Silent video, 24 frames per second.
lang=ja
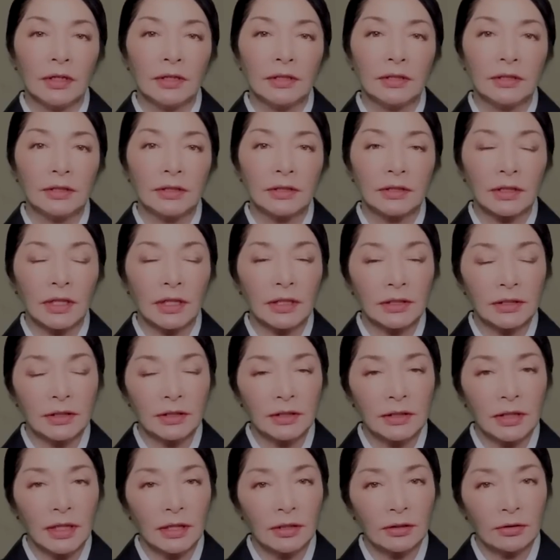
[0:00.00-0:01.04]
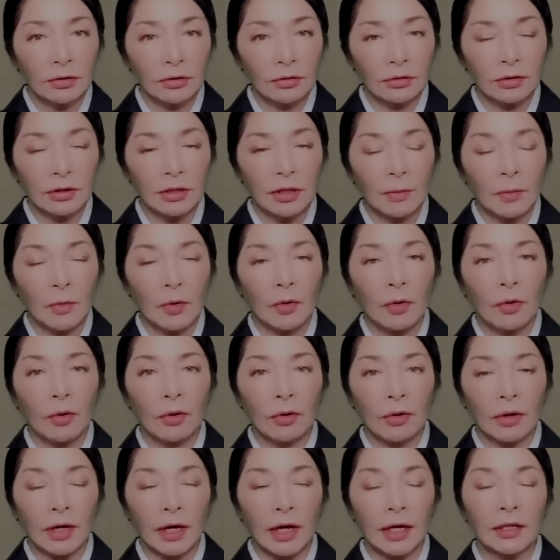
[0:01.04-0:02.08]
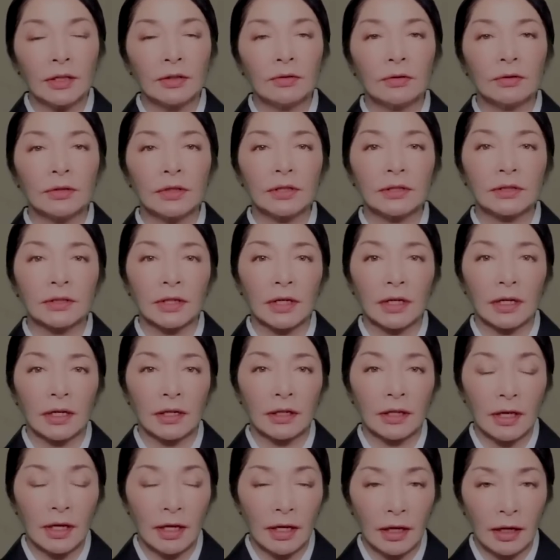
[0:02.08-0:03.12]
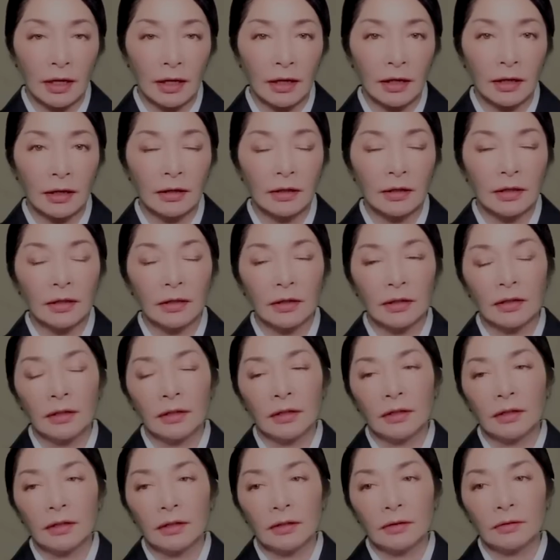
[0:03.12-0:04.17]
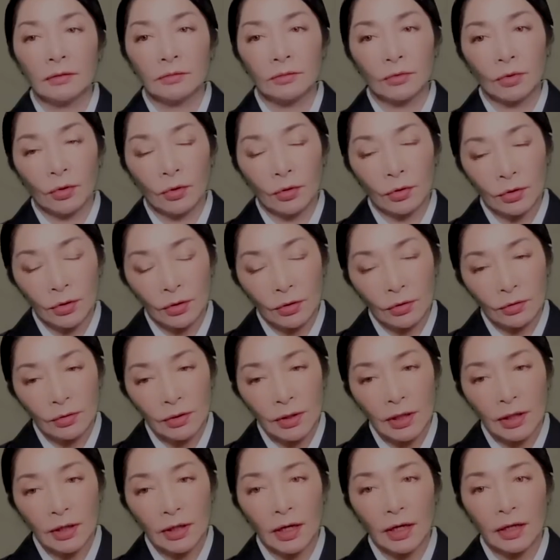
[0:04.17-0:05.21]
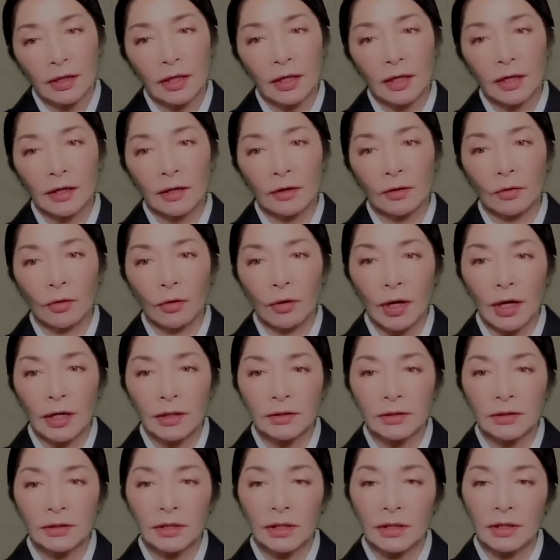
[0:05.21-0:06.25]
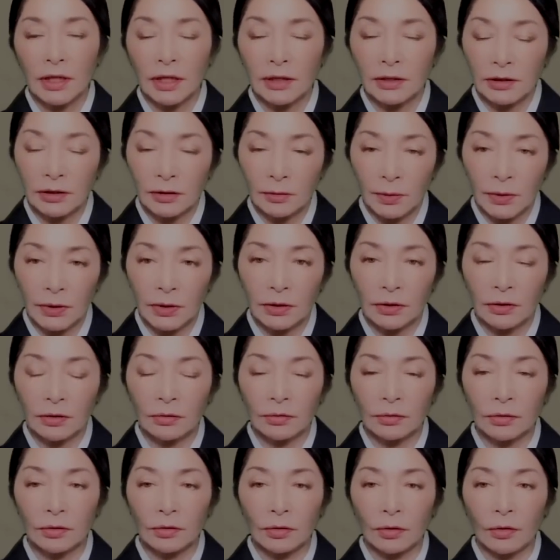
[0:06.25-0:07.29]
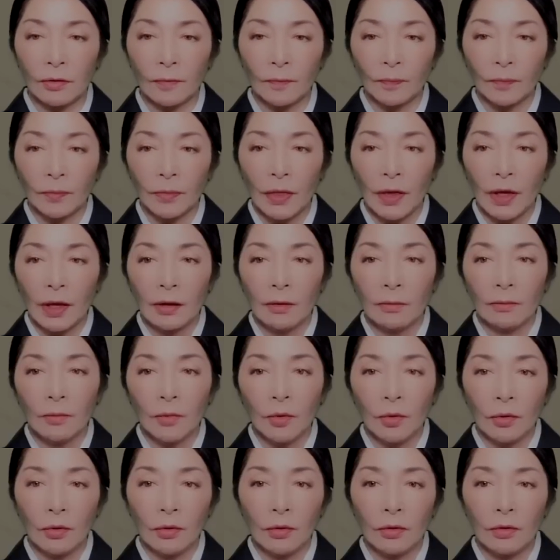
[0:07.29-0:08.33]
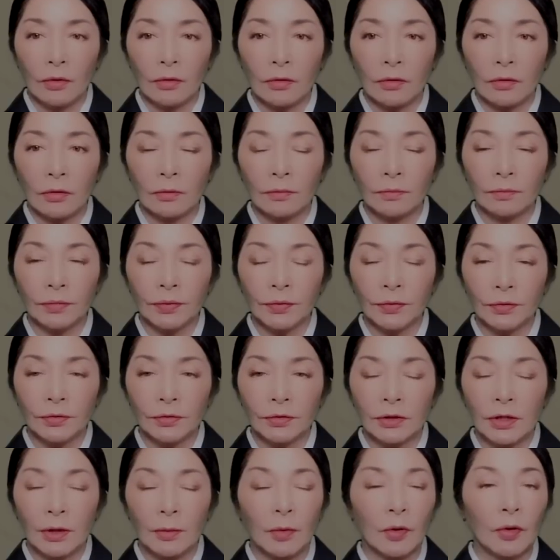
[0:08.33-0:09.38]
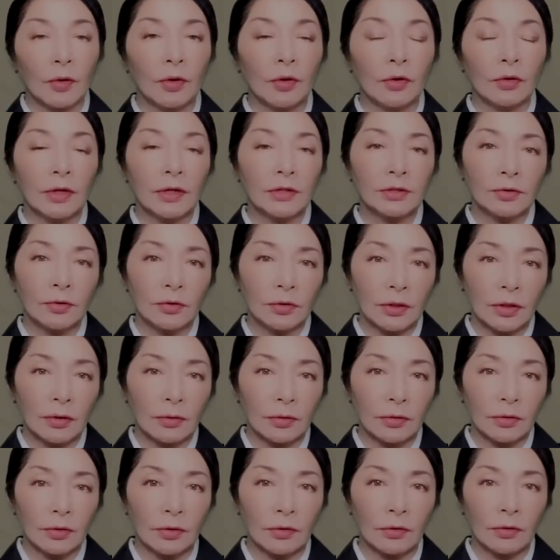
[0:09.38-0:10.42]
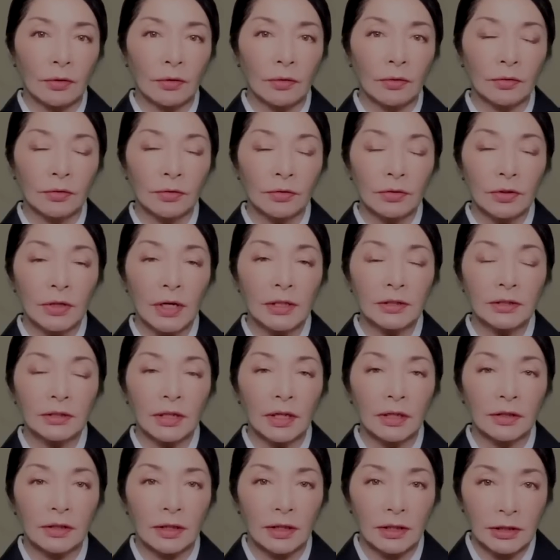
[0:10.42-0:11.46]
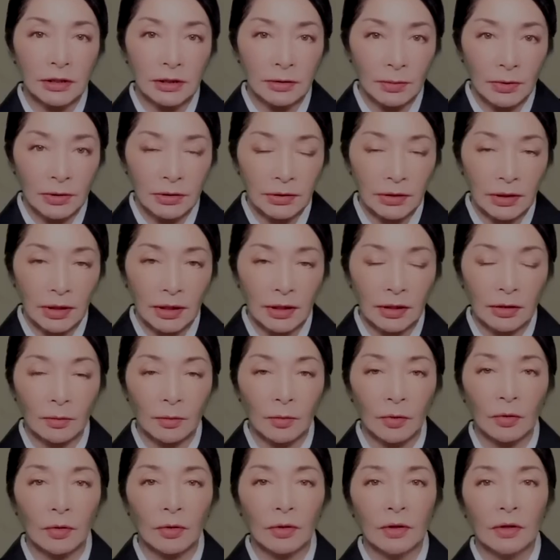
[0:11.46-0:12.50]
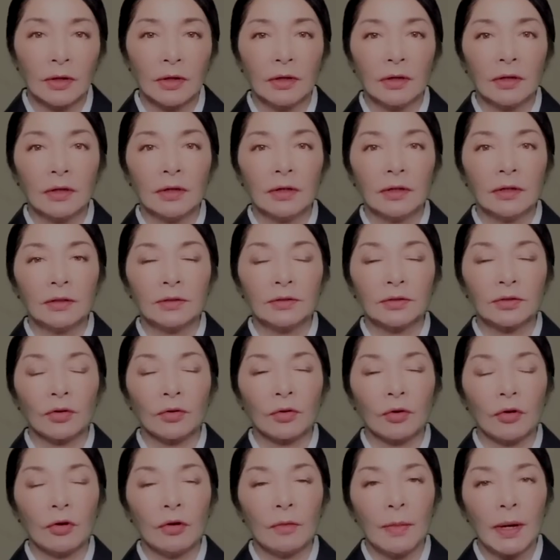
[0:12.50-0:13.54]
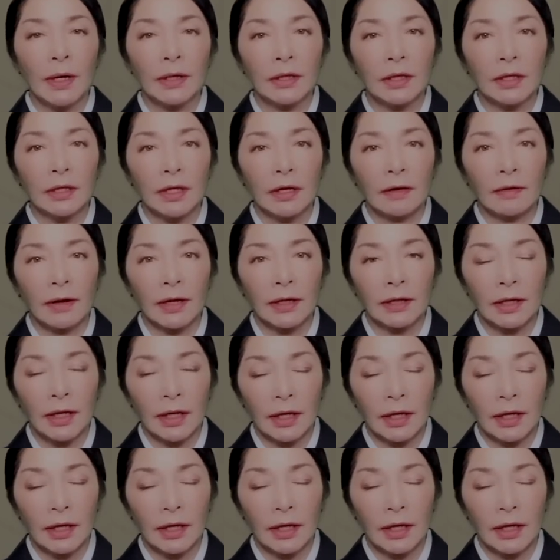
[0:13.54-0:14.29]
しかし何と言っても北海道ですからね東京なんかで5月で夏日っていうともうプールでも泳げそうなほど本当に暑かったりしますけれどもそこまでではない。